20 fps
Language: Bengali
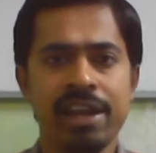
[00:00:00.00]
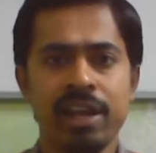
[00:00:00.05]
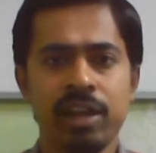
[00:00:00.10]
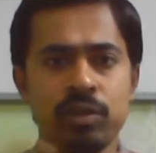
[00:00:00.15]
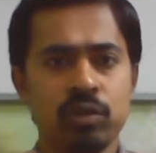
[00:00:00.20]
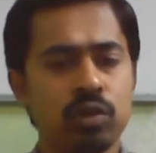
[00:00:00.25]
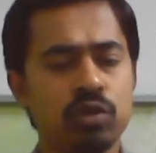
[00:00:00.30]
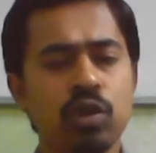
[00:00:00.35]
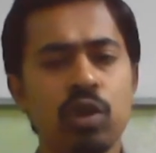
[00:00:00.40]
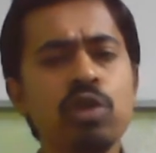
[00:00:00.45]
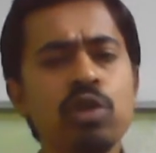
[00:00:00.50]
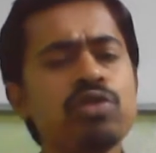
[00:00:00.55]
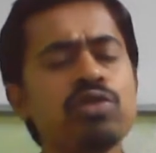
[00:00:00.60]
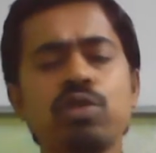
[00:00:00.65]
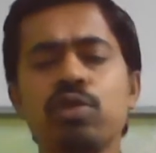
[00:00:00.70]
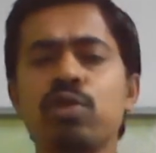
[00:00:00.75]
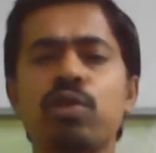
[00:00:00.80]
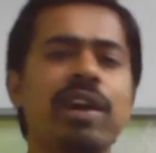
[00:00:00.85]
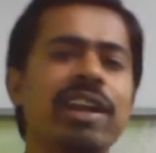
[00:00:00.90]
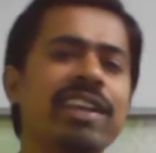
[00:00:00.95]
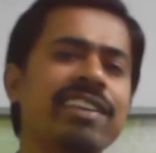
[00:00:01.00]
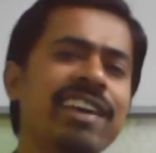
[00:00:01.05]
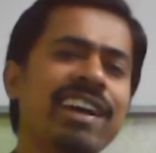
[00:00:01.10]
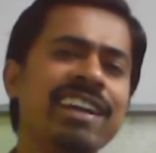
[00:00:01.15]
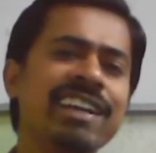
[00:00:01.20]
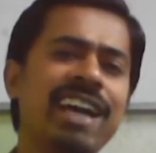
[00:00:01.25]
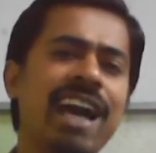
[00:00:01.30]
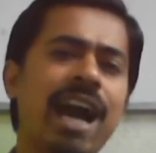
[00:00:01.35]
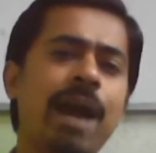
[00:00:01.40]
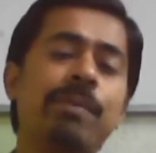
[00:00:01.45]
তো চলো শুরু করা যাক
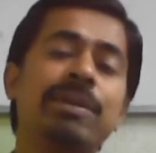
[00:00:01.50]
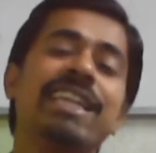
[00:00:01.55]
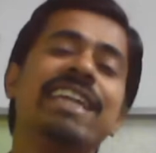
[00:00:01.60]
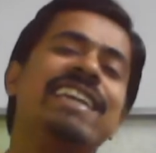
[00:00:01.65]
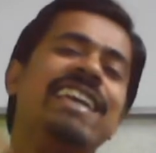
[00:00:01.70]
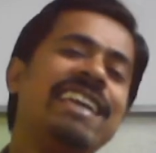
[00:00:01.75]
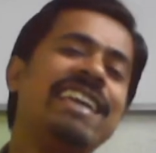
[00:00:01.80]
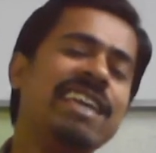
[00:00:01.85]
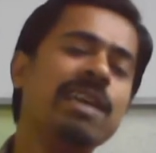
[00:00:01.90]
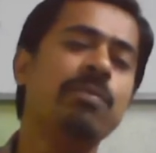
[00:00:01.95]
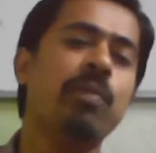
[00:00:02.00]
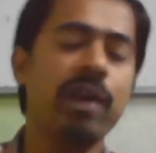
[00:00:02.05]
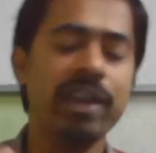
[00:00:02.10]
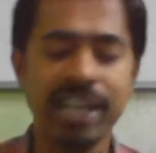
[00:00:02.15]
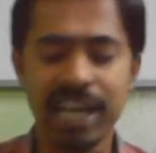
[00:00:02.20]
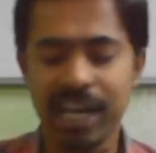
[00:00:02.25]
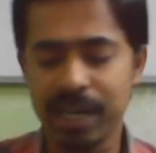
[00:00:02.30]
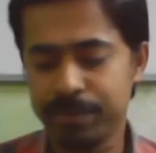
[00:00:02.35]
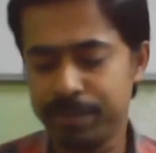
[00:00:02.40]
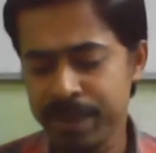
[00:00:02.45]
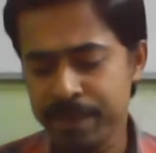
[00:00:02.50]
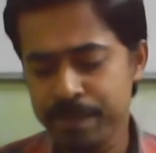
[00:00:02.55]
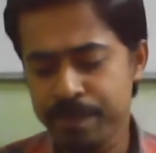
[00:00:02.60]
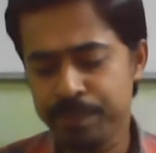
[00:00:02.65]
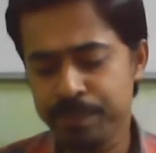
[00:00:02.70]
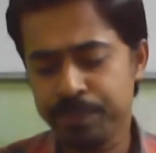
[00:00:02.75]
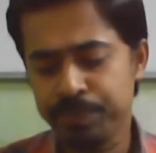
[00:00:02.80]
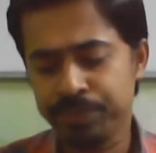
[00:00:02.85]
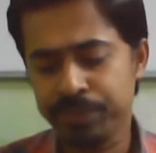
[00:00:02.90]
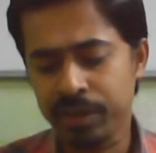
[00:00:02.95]
আমাদের কি কি বই লাগবে
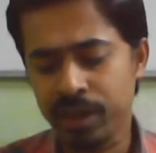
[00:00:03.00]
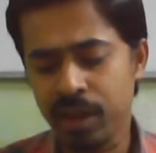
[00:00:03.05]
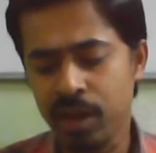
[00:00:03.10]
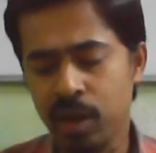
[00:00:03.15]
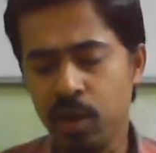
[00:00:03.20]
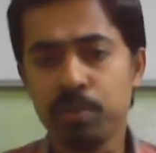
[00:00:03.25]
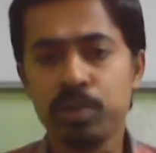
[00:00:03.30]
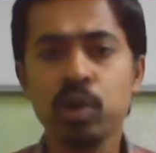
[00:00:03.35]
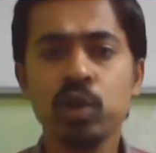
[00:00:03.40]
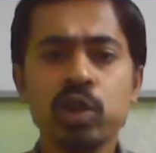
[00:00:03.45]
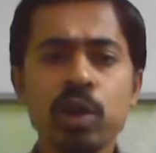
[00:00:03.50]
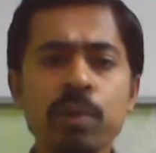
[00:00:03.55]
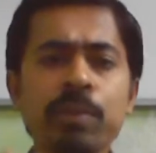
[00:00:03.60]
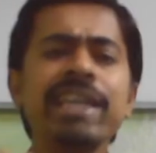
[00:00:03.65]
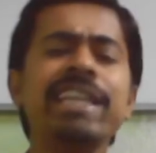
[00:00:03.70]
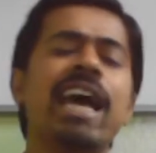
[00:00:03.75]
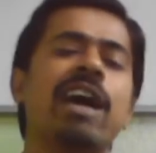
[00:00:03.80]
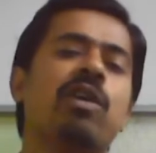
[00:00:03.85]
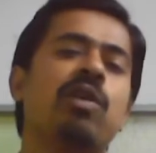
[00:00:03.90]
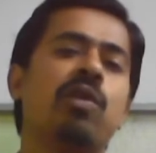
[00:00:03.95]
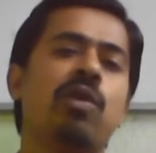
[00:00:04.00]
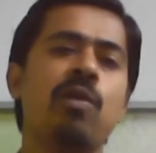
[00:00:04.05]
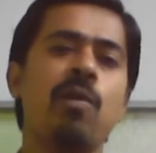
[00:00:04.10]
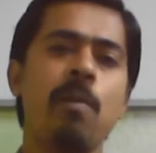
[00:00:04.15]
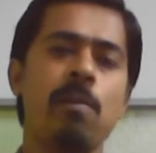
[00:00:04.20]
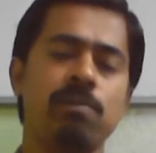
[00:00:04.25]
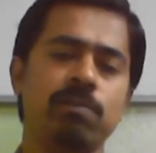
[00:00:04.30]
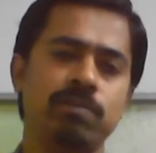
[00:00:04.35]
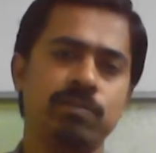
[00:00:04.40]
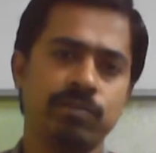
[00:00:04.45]
প্রথমেই দেখো
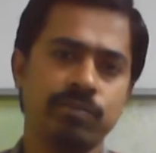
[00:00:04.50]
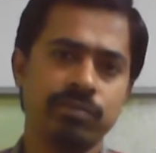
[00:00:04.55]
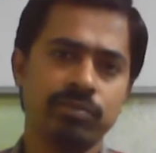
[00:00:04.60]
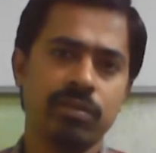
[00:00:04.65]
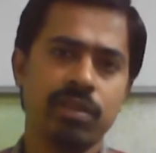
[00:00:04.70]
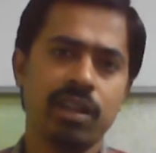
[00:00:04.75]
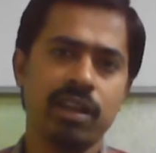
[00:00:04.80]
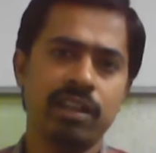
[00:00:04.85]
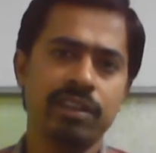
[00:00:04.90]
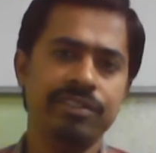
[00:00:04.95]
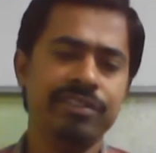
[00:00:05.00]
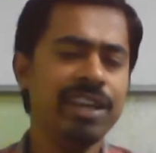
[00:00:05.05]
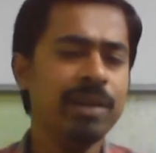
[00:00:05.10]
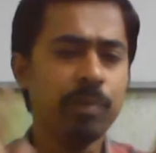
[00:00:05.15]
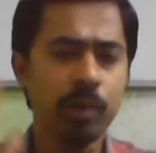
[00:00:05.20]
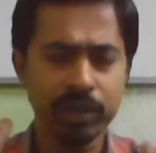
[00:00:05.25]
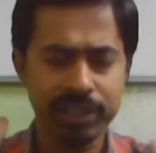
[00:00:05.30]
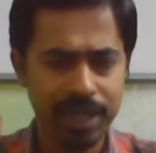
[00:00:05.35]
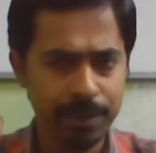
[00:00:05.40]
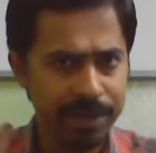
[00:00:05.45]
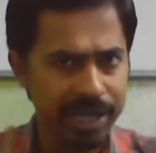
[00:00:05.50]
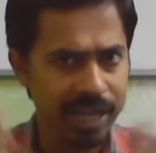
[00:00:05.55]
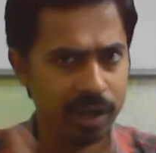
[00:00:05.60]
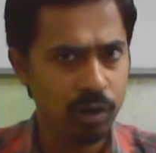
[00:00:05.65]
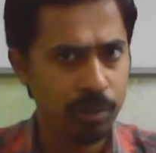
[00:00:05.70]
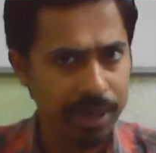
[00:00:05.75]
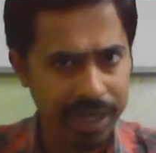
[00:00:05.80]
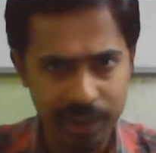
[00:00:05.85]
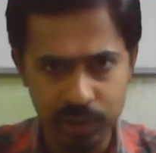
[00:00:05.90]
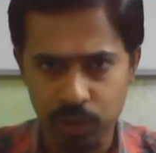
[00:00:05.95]
যে বইটা আমি
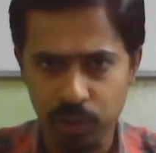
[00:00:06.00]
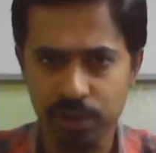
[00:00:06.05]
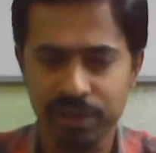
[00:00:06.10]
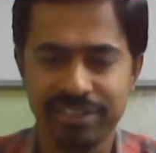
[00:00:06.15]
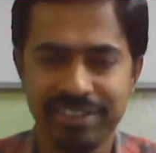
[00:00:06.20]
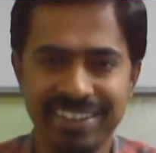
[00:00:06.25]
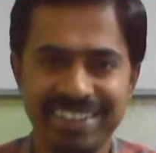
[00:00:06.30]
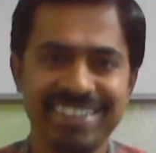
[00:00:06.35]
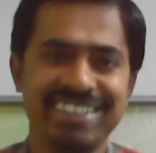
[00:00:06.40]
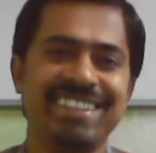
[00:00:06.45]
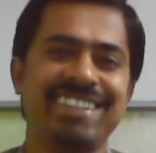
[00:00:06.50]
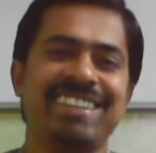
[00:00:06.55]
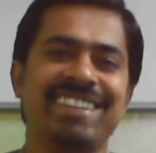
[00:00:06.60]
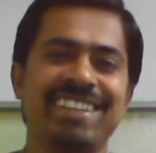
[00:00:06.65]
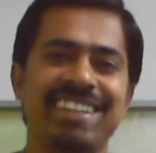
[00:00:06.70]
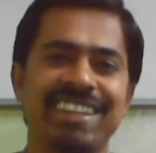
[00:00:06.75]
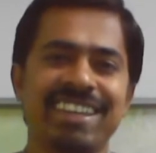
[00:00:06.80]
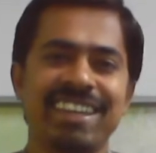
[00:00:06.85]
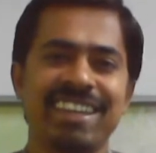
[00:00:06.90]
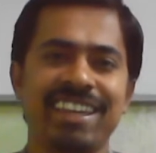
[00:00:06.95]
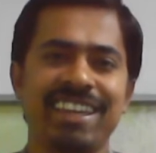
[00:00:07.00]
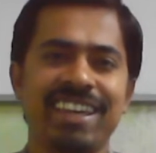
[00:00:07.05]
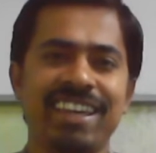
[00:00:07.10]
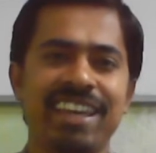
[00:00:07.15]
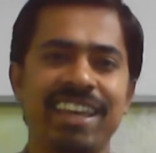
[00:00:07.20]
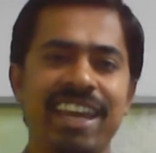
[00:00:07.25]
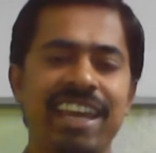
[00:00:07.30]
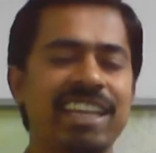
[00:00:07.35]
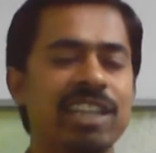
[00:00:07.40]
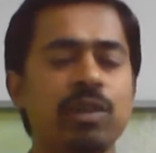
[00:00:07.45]
রেকমেন্ড করেছি
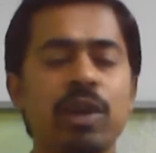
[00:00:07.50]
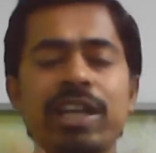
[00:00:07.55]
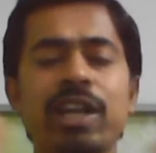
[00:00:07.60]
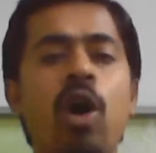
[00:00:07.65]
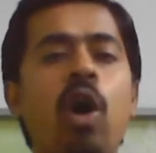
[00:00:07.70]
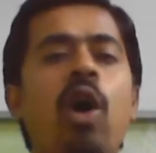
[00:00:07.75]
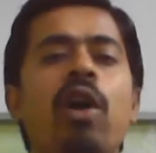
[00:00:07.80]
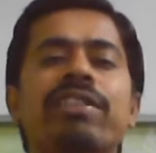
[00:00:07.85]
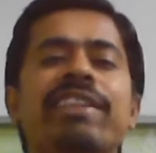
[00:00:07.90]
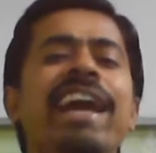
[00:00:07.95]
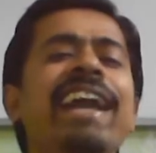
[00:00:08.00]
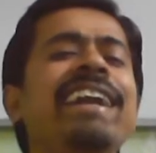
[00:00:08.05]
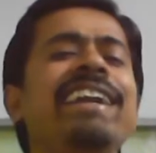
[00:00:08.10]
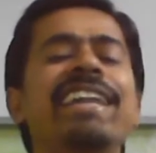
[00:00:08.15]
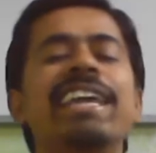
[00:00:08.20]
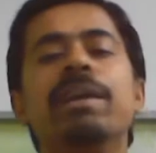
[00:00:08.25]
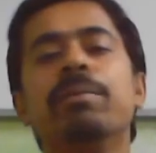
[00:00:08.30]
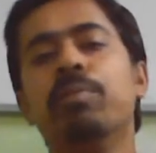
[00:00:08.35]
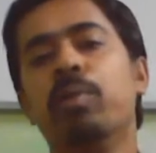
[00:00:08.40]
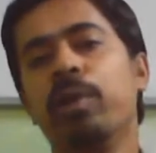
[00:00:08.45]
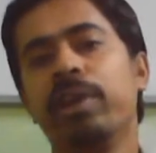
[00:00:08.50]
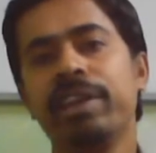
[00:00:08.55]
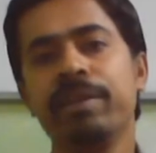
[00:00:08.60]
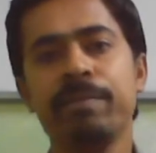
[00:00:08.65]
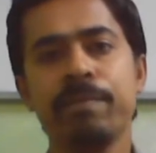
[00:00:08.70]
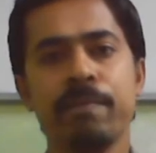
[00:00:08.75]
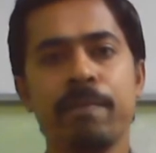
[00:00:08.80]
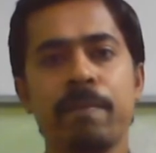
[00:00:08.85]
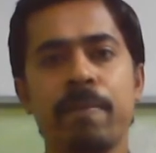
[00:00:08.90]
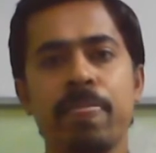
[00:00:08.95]
এটা তো একটা অথেন্টিক বই
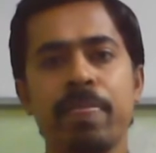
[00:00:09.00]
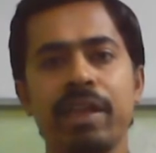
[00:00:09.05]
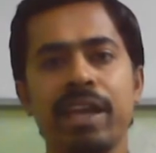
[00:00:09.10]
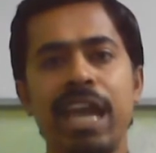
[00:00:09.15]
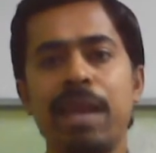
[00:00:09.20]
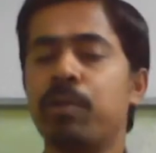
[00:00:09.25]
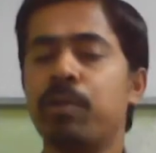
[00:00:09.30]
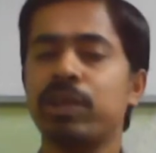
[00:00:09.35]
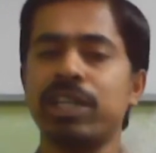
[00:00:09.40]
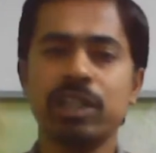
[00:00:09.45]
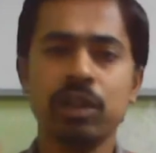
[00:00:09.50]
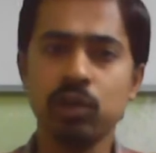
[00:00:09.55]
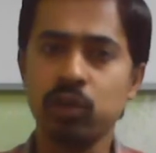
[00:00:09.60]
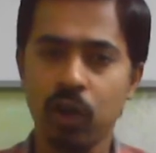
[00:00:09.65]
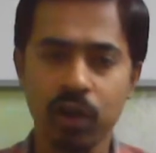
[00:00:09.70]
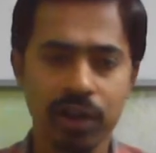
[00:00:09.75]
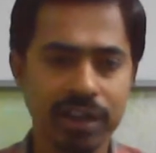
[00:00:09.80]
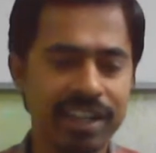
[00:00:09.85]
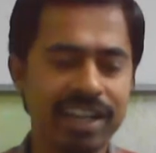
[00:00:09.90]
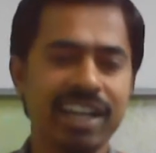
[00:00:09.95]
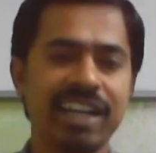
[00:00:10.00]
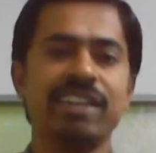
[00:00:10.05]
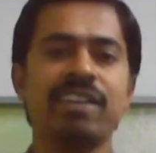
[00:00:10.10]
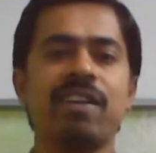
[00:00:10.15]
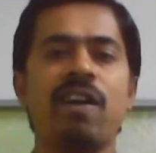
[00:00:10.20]
এই বইটা তো দরকার